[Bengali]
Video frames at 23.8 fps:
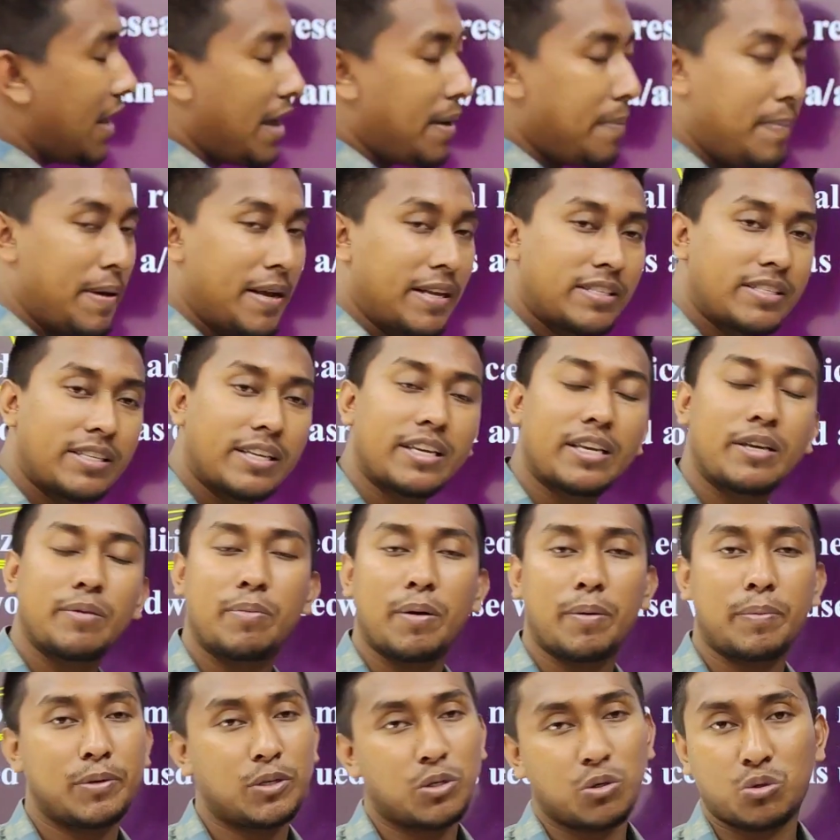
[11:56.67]
এই ব্যাচে
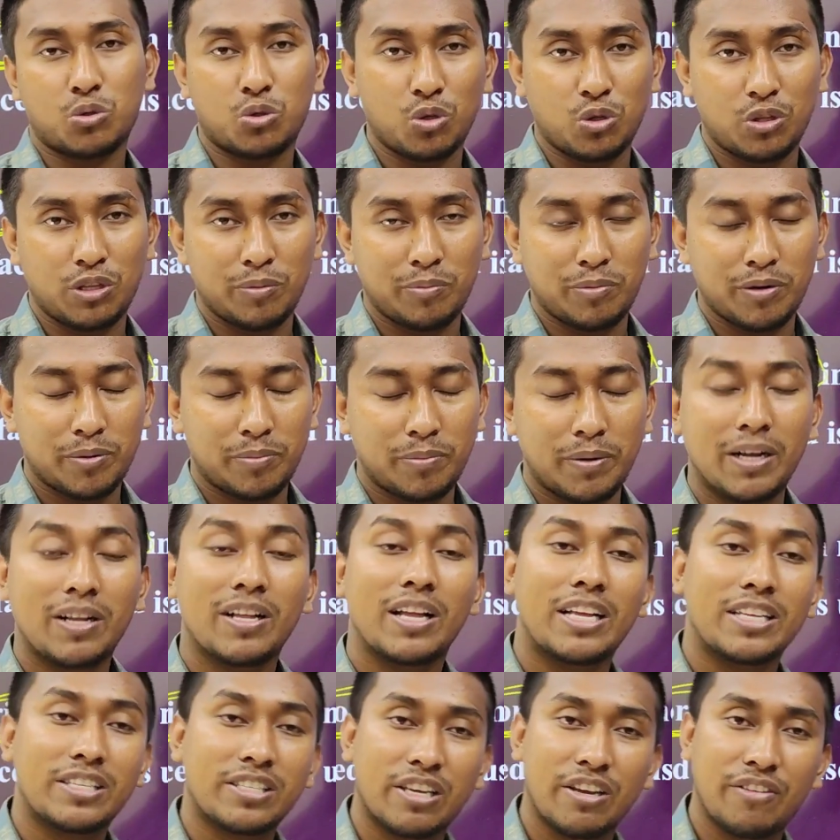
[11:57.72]
কিভাবে যুক্ত হতে পারবা
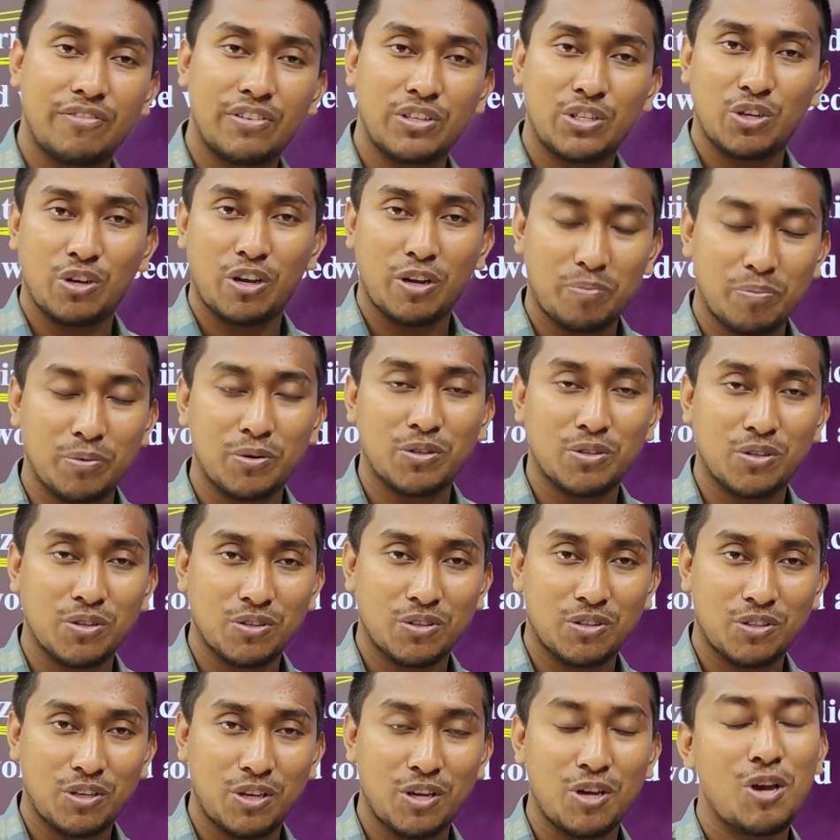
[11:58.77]
আজকের ভিডিও এই
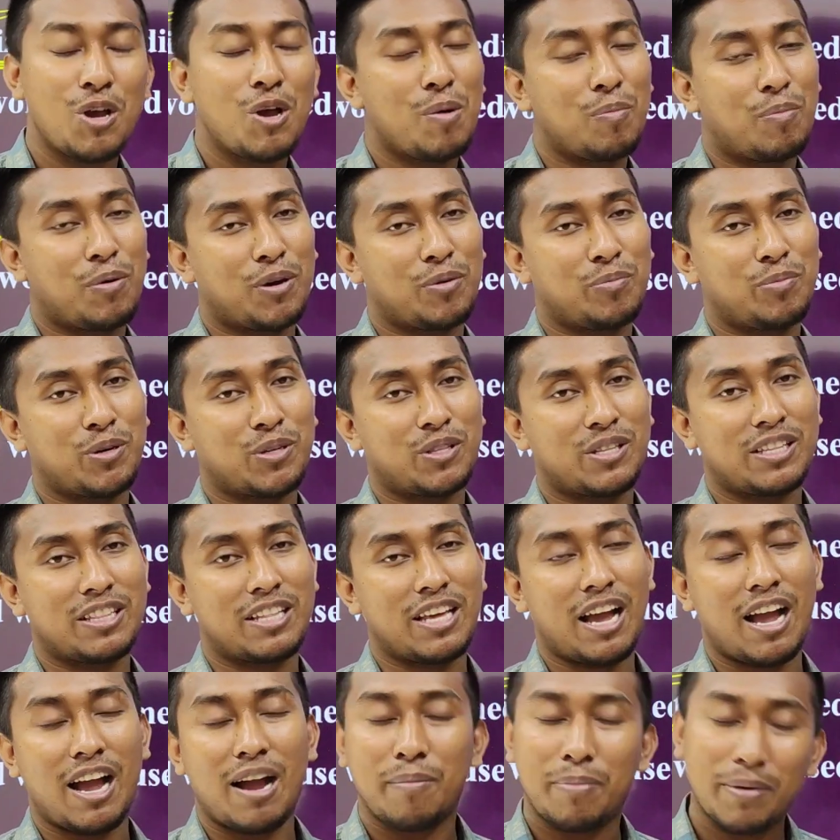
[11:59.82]
পর্যন্তই পরবর্তীতে
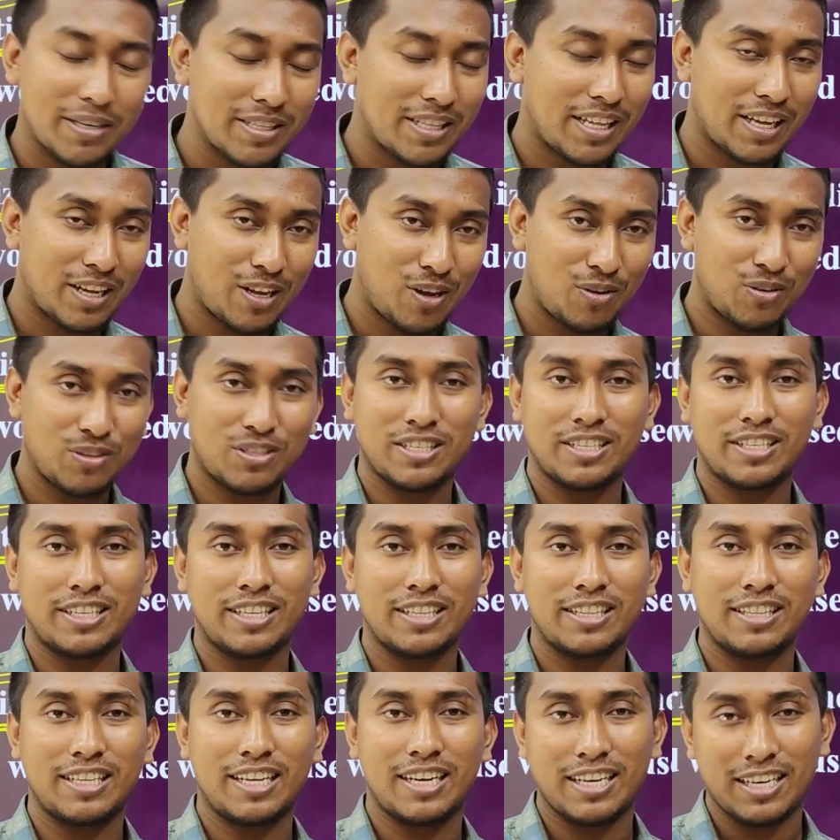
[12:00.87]
আবার দেখা হচ্ছে
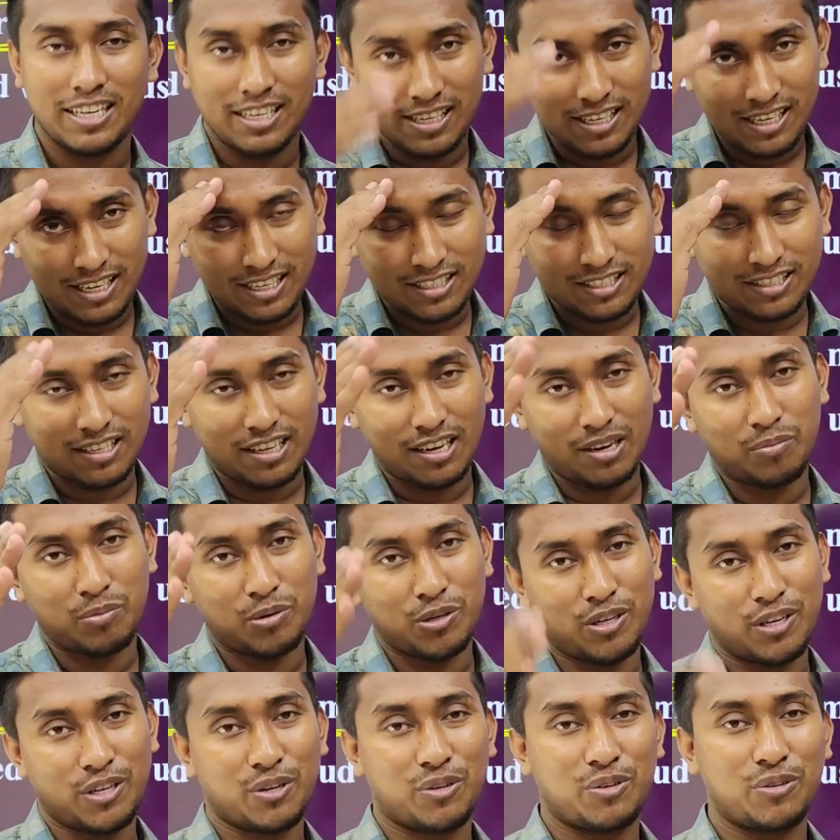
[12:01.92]
টিল দেন আসসালামু
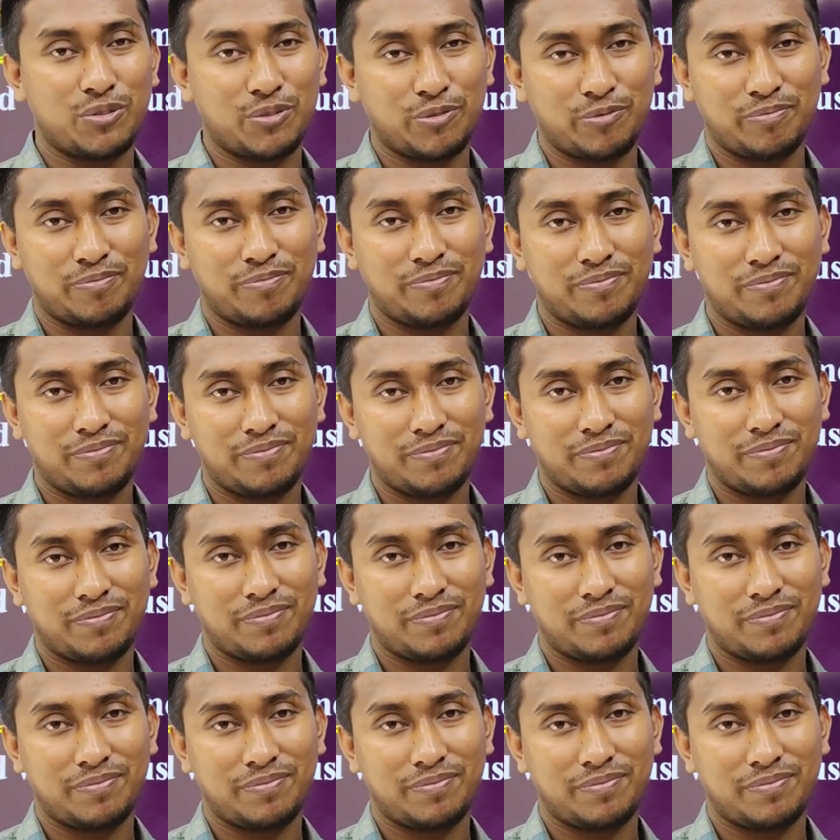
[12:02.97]
আলাইকুম